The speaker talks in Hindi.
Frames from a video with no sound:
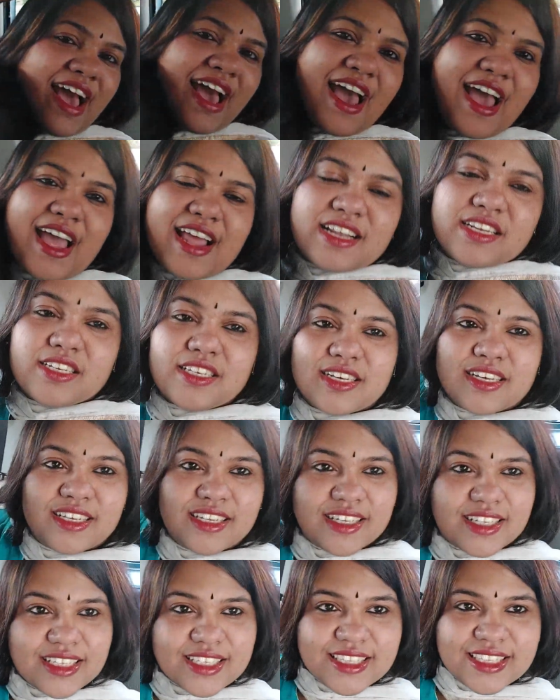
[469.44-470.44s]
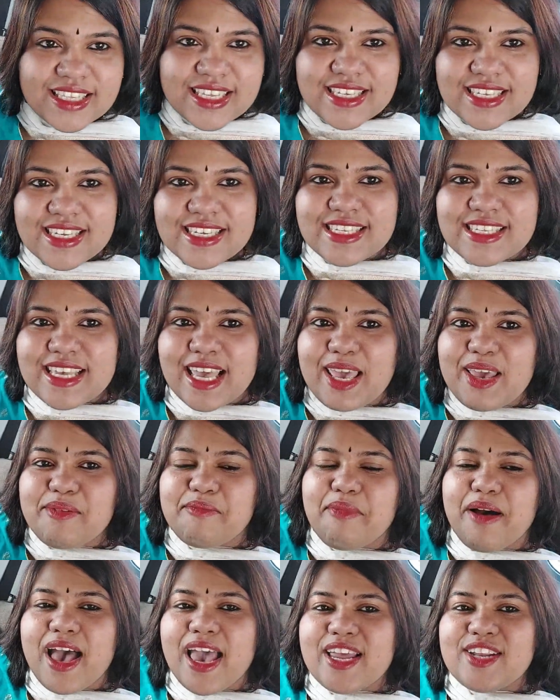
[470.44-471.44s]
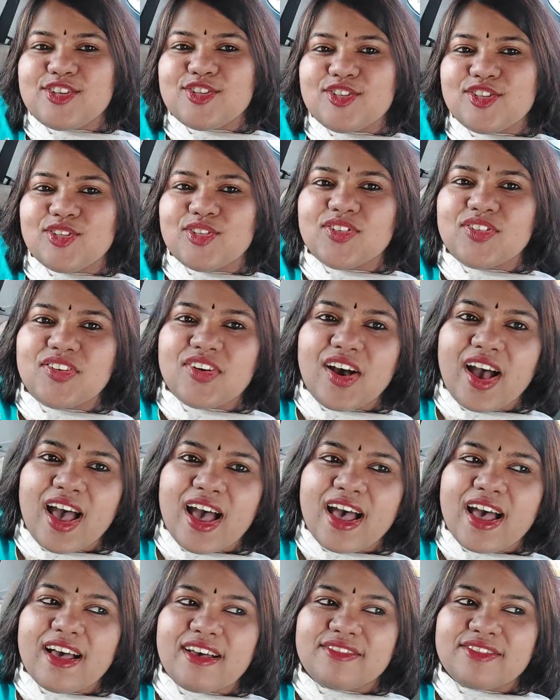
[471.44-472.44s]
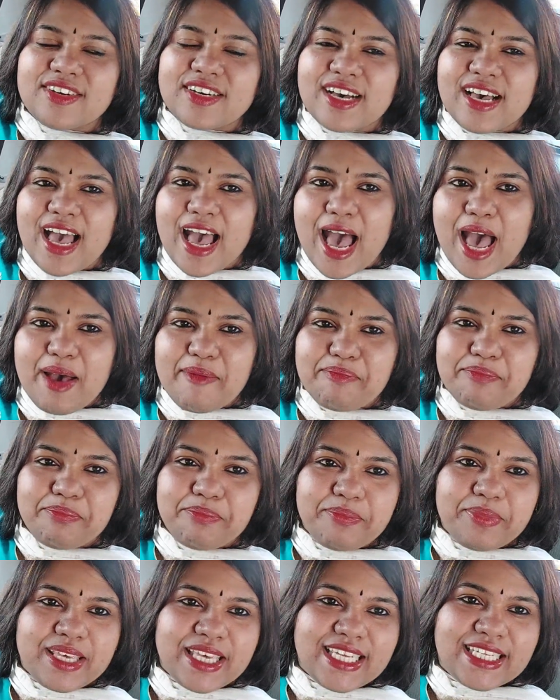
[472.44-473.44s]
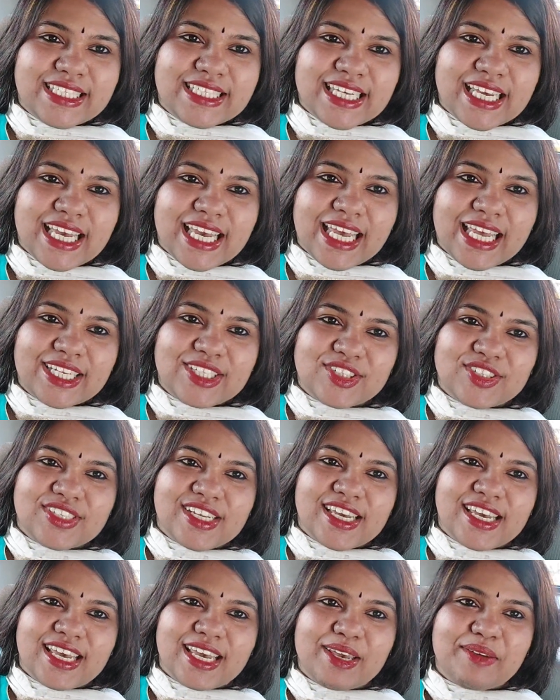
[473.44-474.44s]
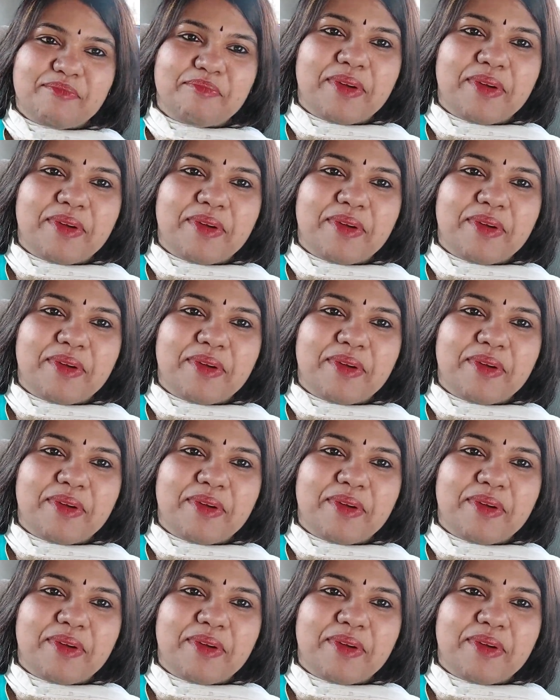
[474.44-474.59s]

एंड this is saying bye to you. Have a happy day today.